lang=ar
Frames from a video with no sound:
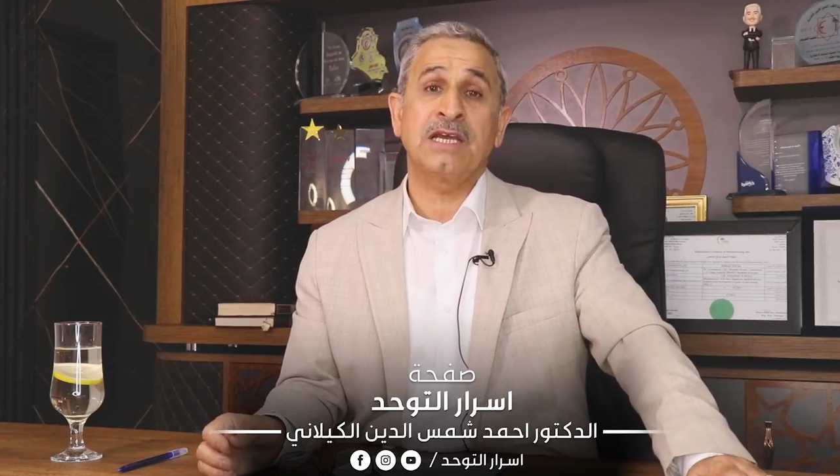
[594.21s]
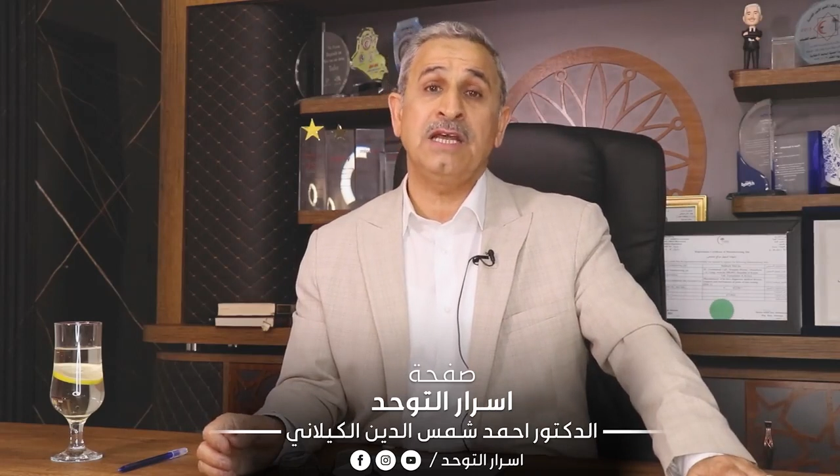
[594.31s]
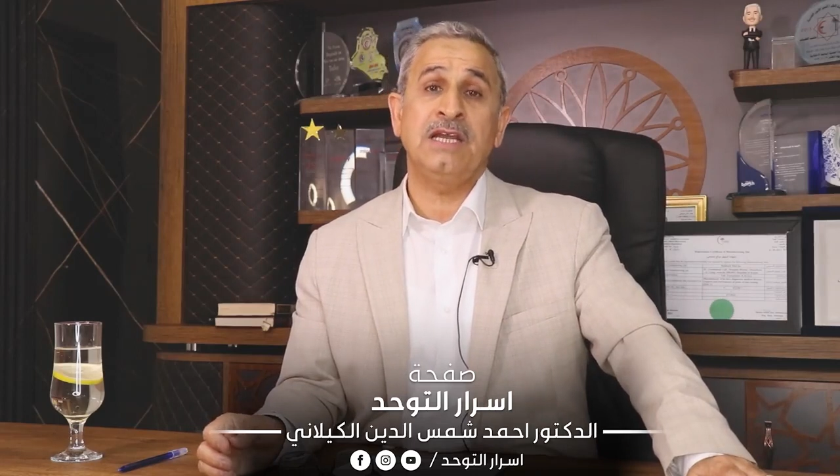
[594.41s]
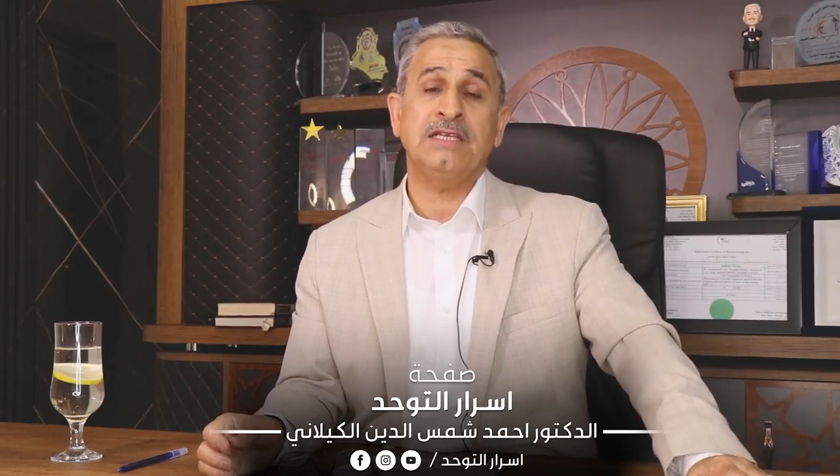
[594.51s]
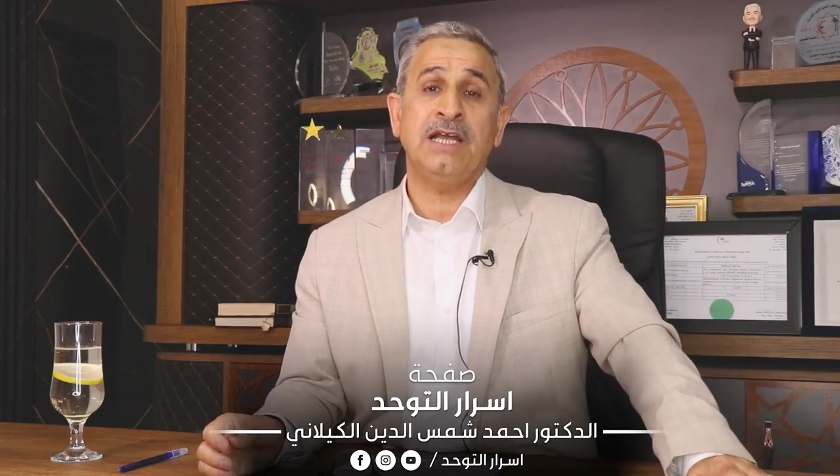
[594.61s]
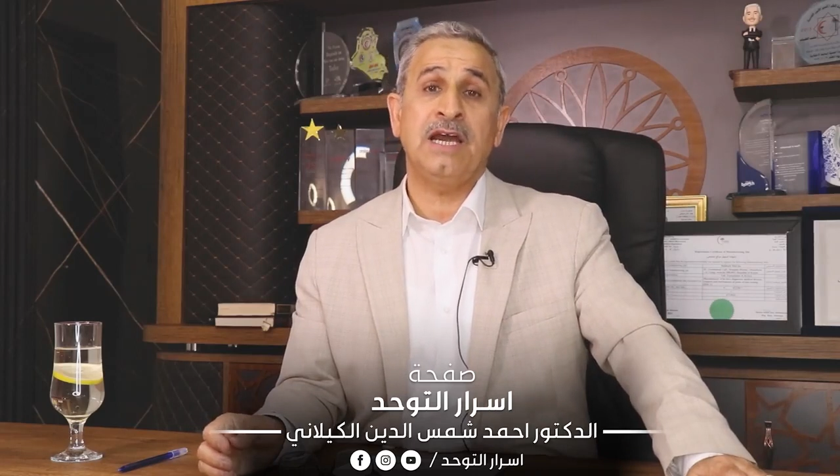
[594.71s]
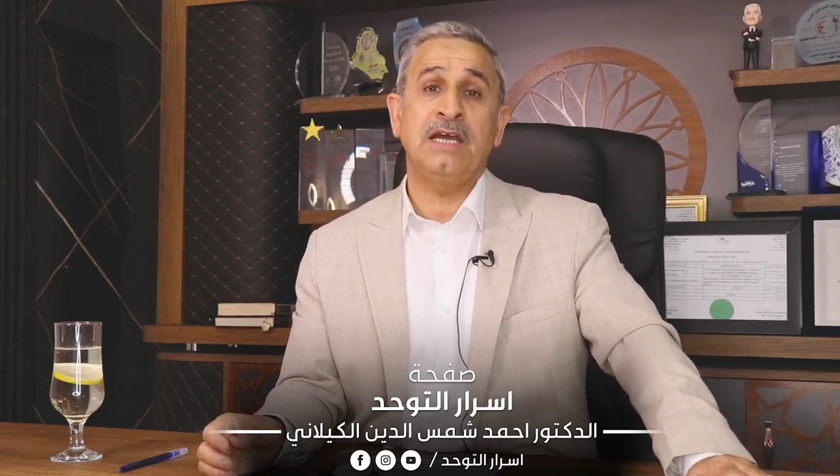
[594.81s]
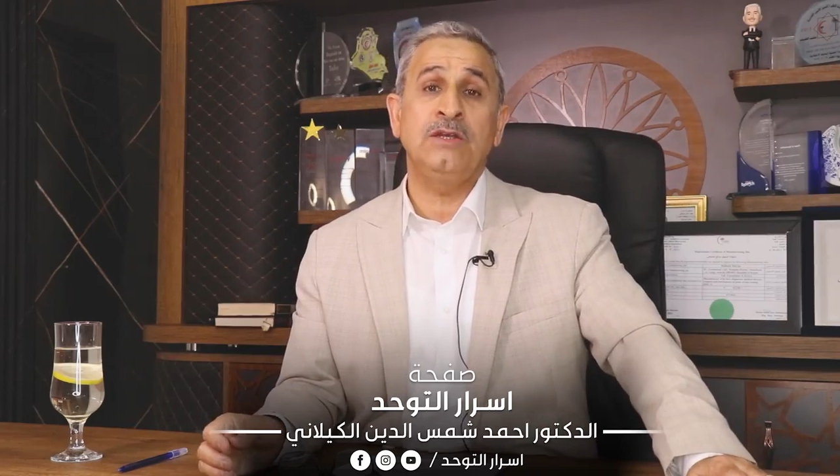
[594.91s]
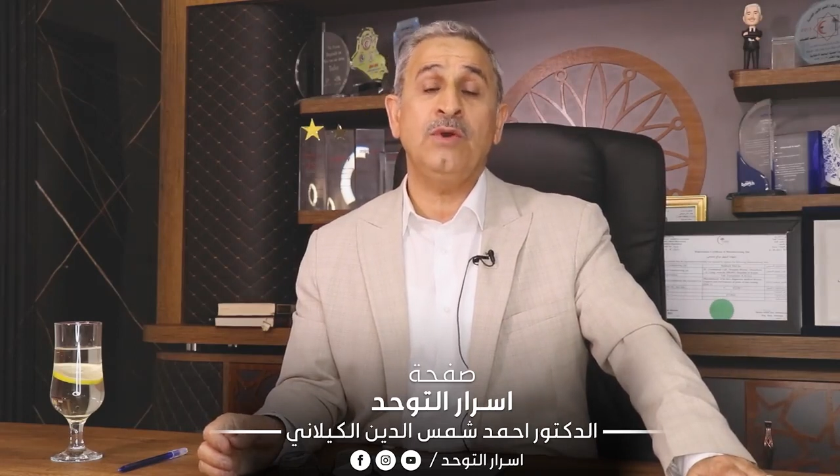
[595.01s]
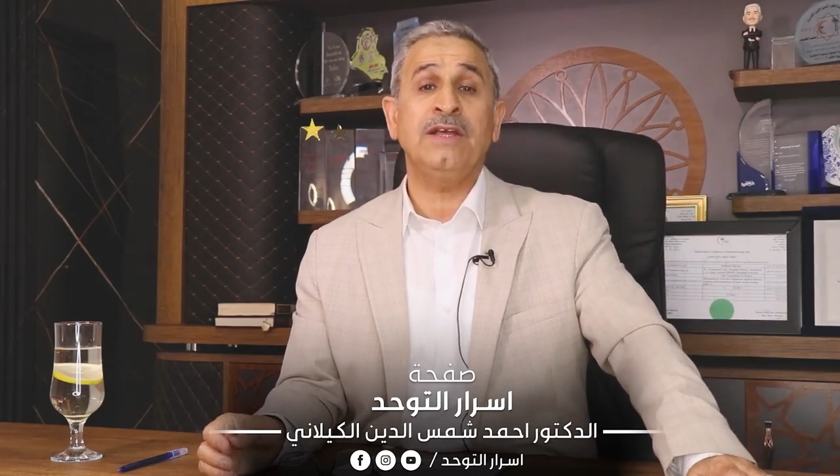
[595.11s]
خلال
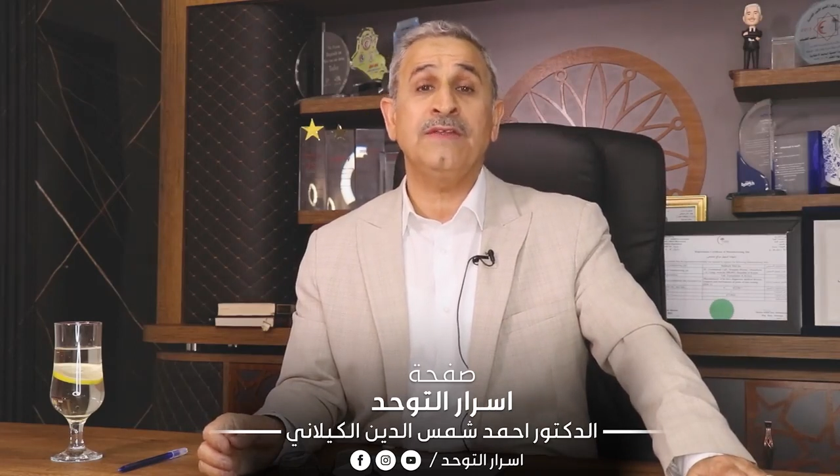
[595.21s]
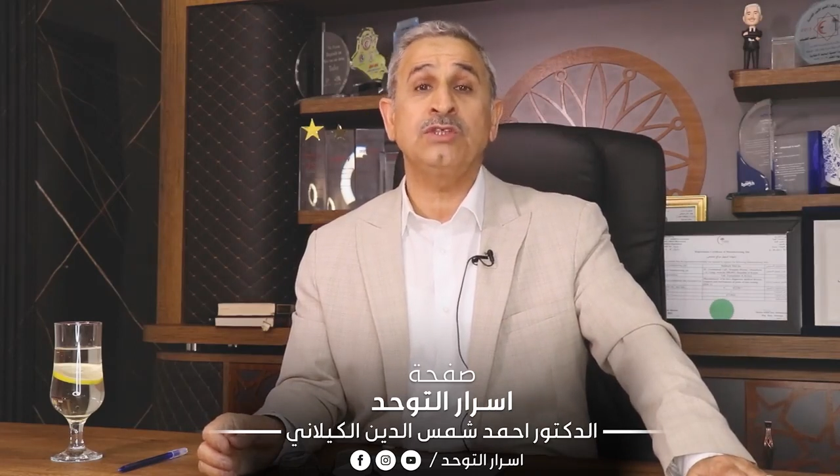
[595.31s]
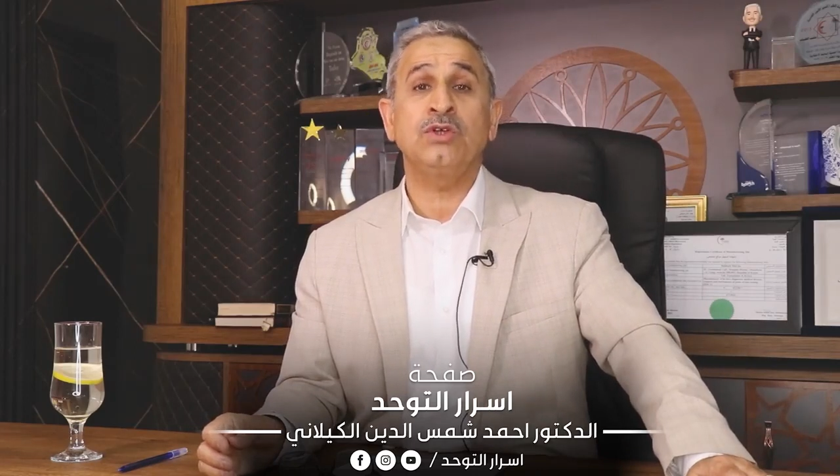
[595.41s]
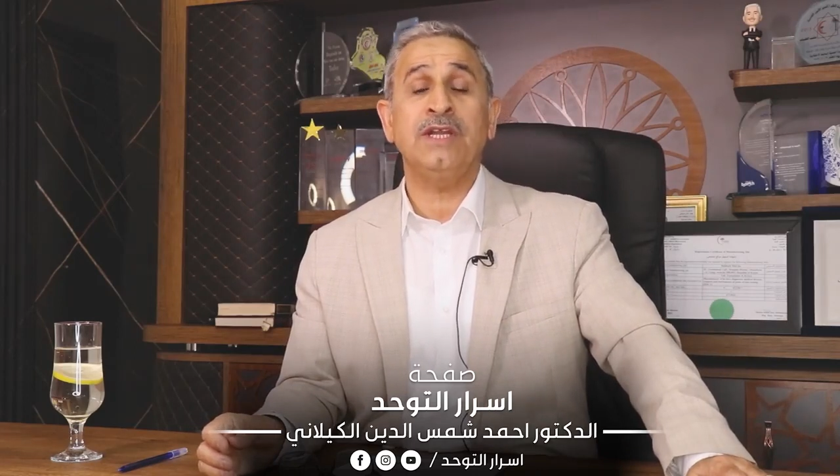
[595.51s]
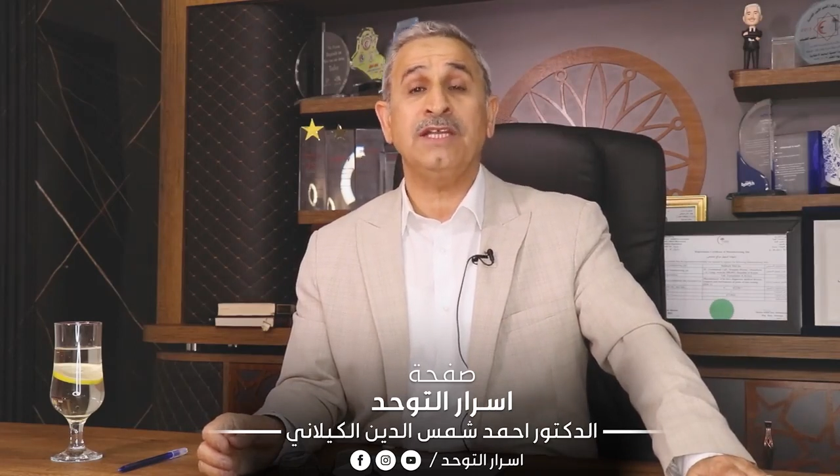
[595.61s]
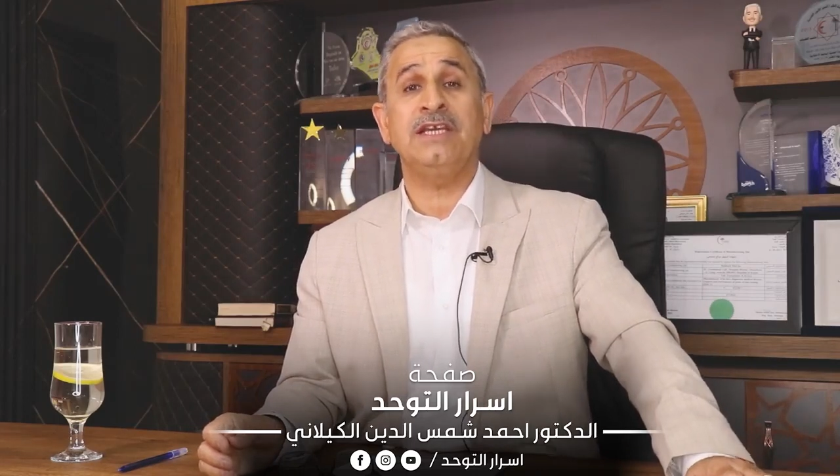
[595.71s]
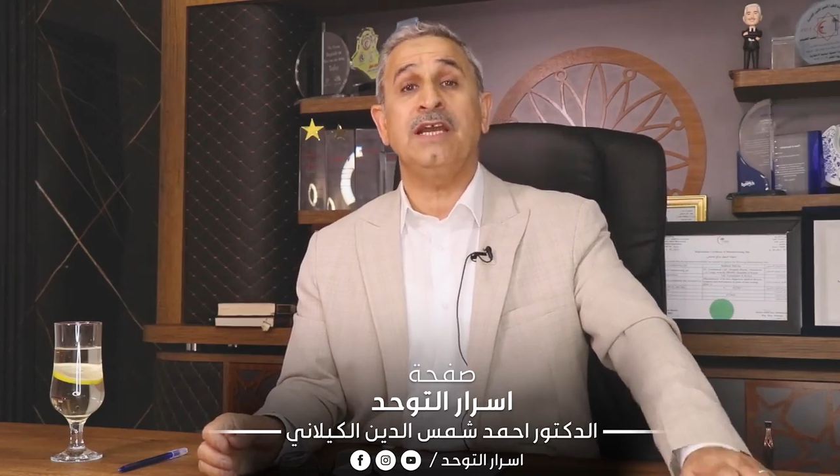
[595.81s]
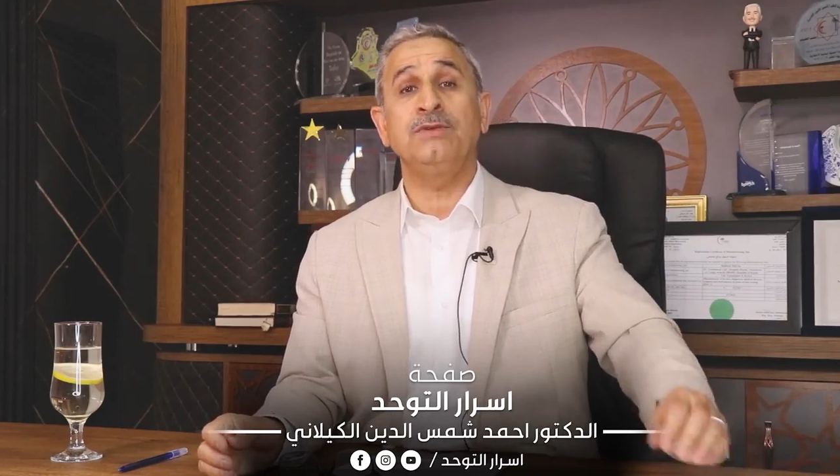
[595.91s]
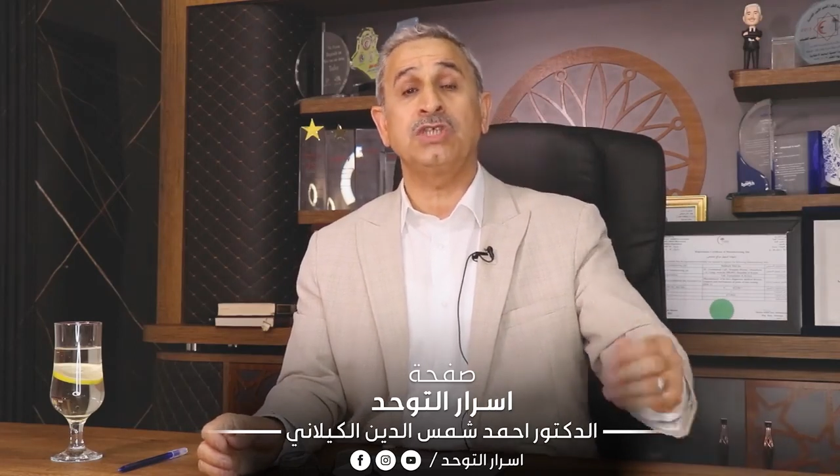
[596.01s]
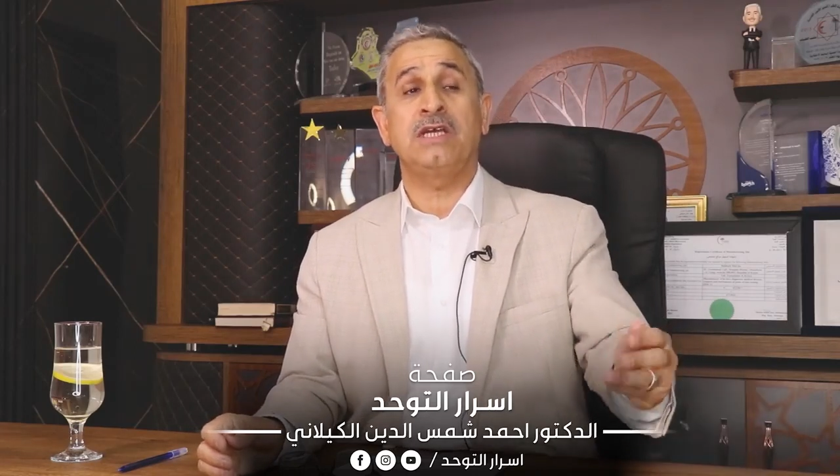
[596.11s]
التحاليل وايضا شلون
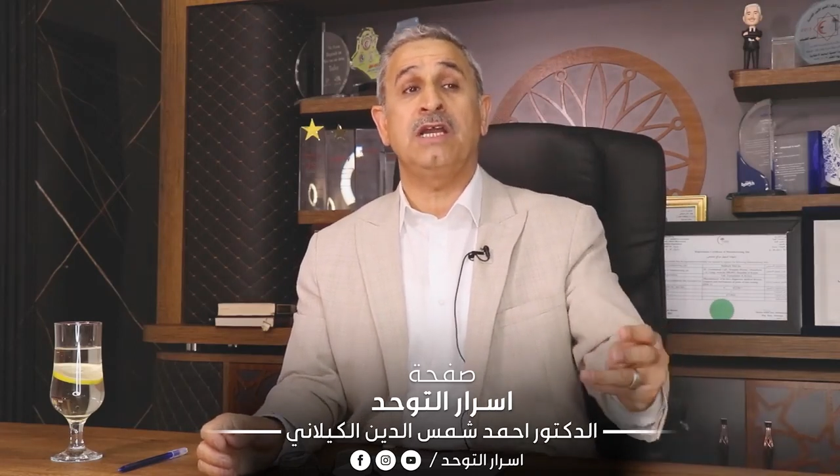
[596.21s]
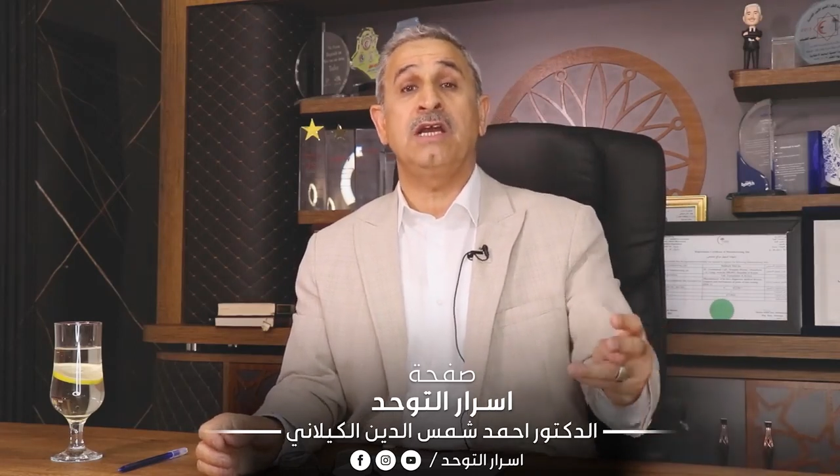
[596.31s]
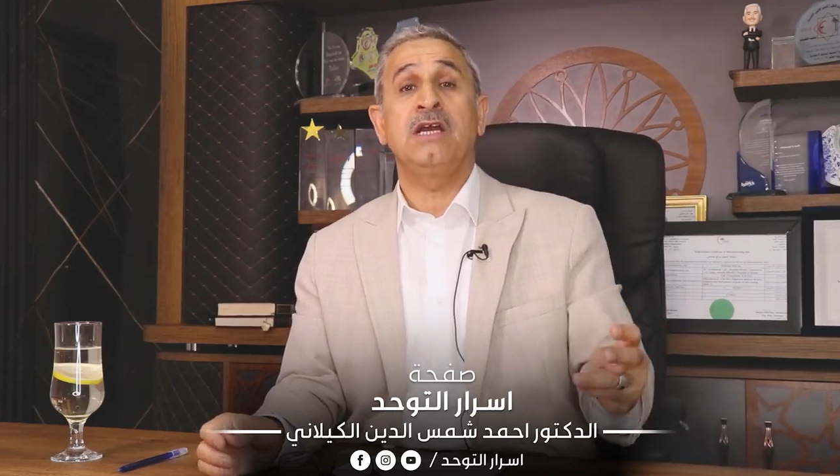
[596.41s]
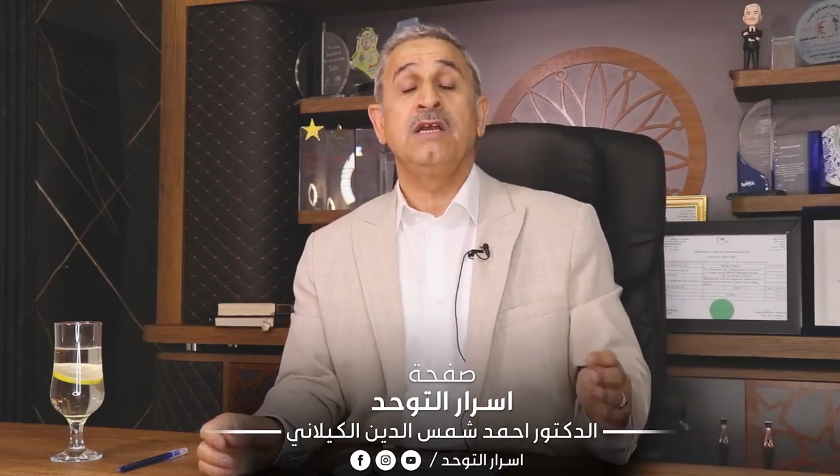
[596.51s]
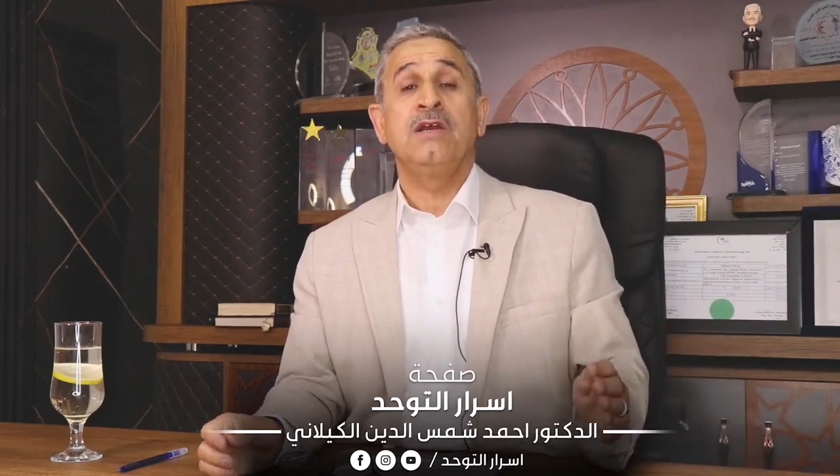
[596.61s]
اعطيها مشكله